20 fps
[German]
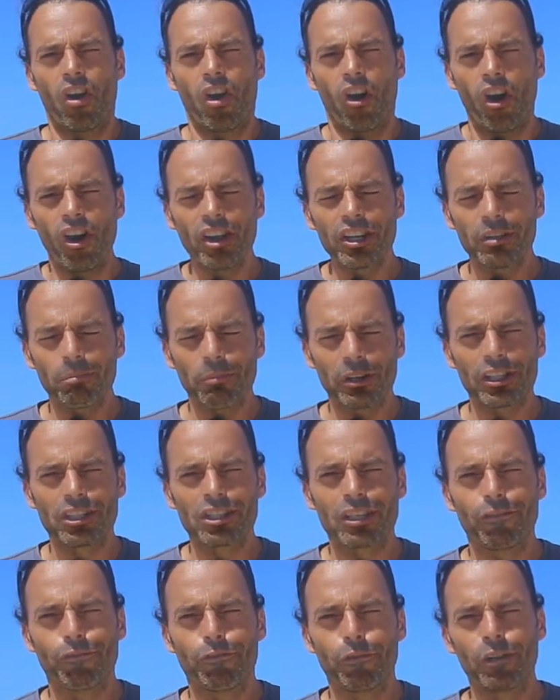Und man
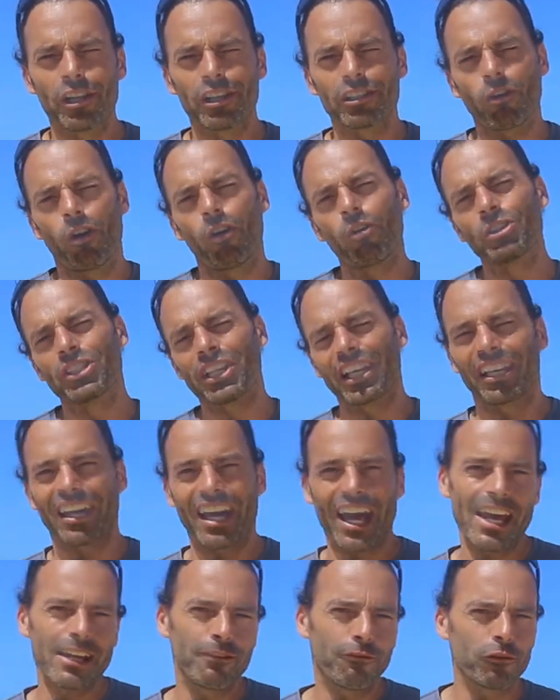das Gefühl hat, oh, sein
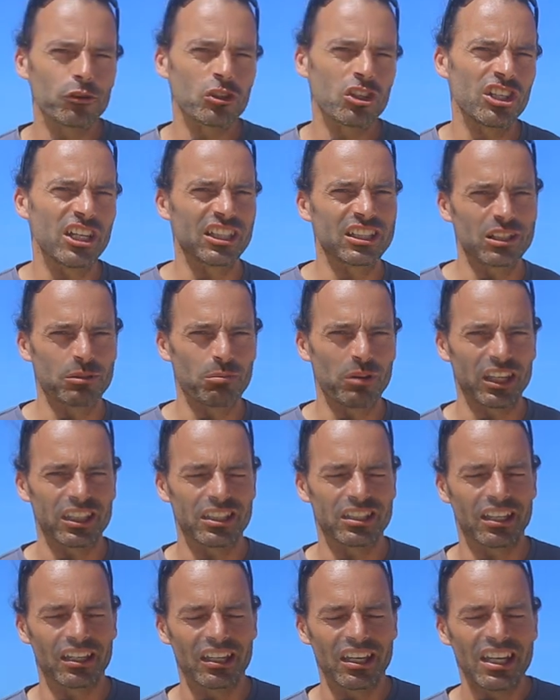Kite funktioniert nicht mehr
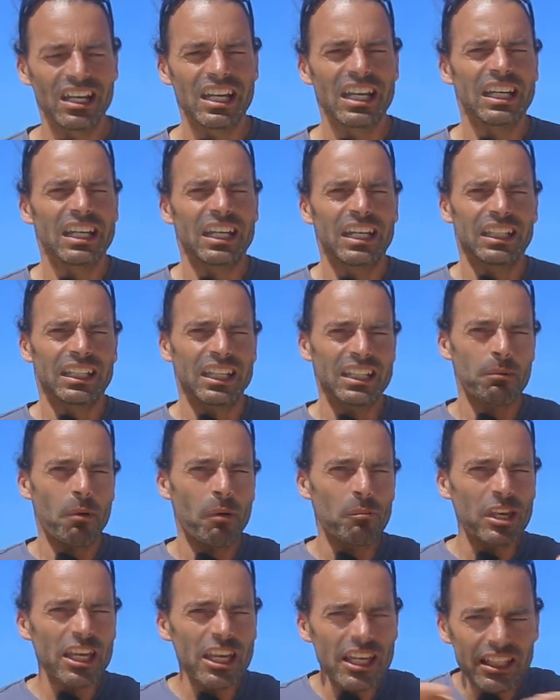richtig. Deshalb
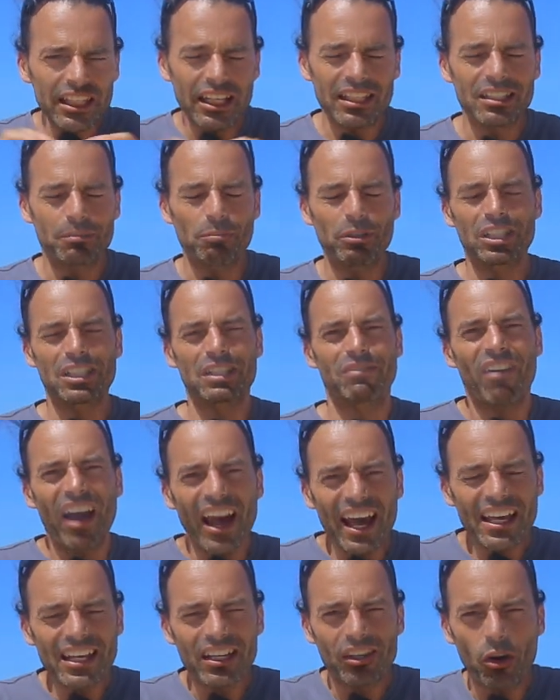habe ich jetzt mal
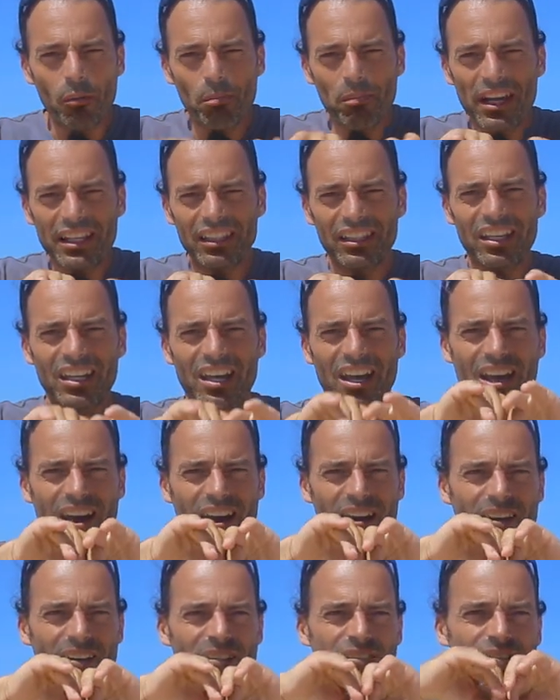zwei komplett,
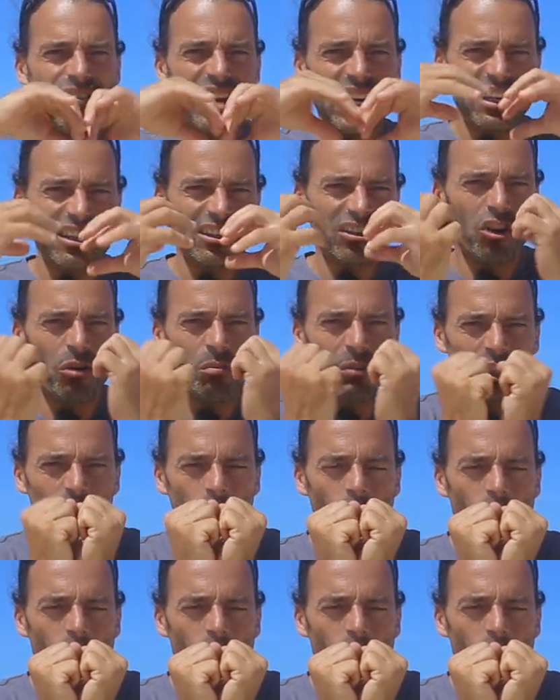wirklich komplett